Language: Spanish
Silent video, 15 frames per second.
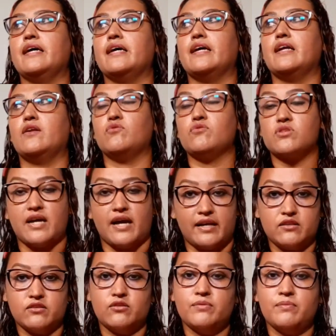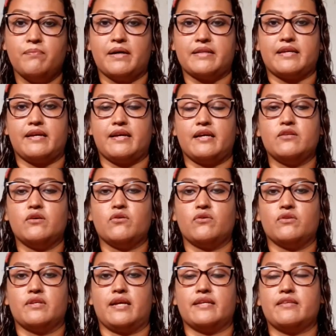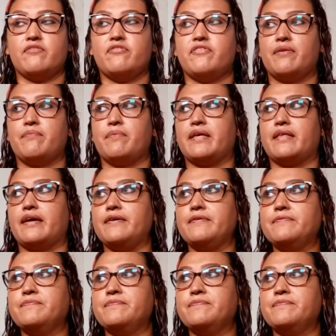luchando, batallando contra esta enfermedad